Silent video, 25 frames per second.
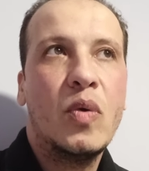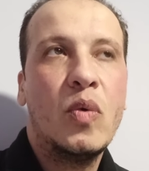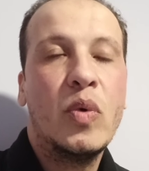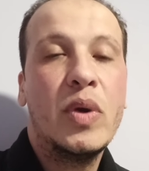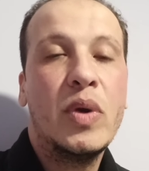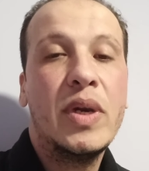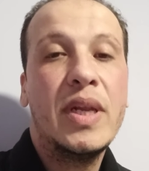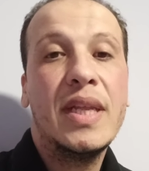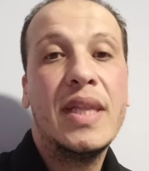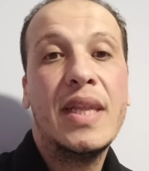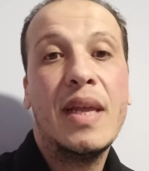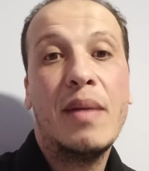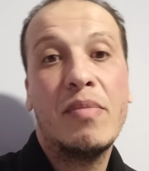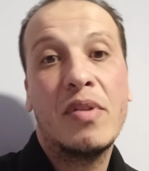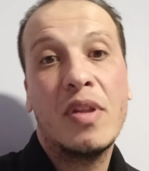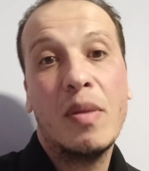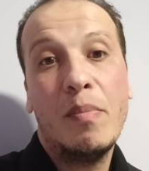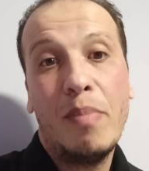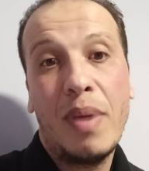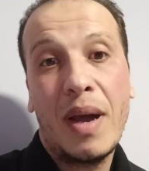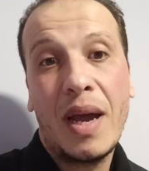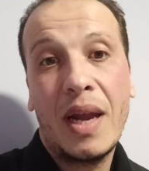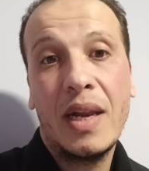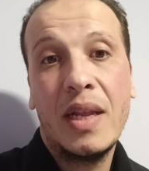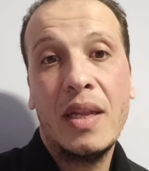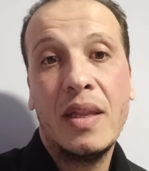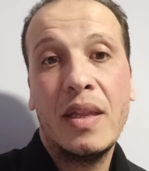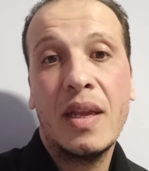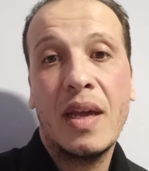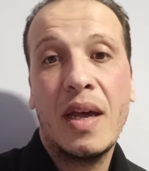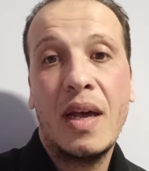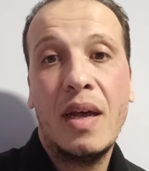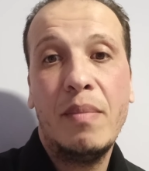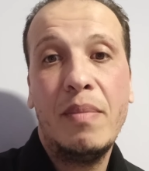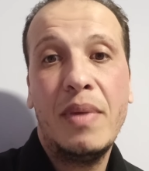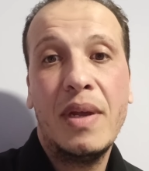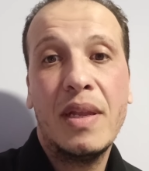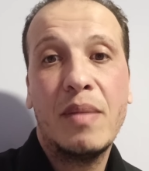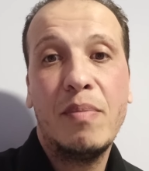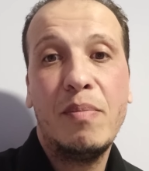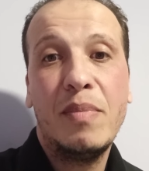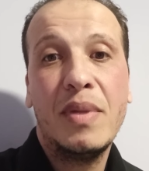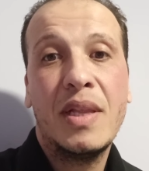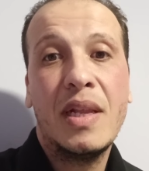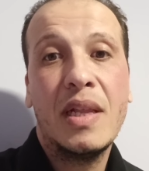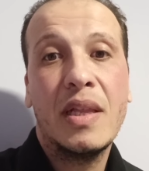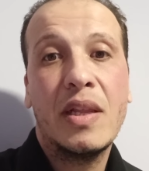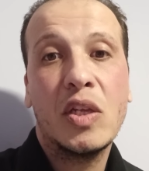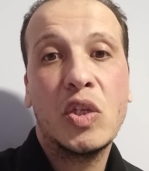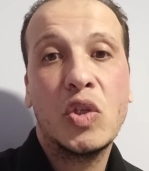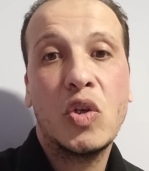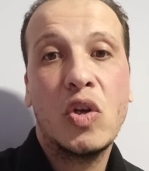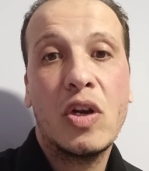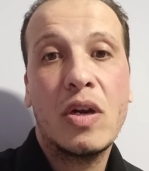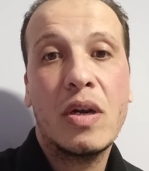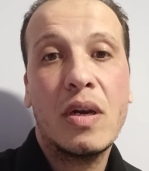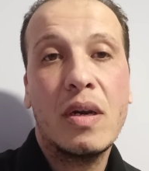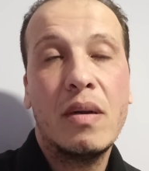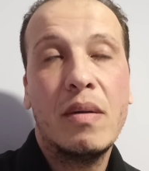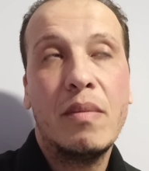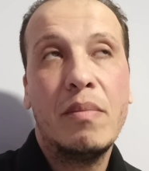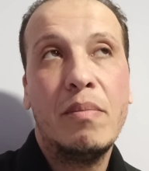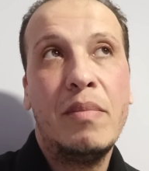والنظام سبق الانتخابات بثلاث اشهر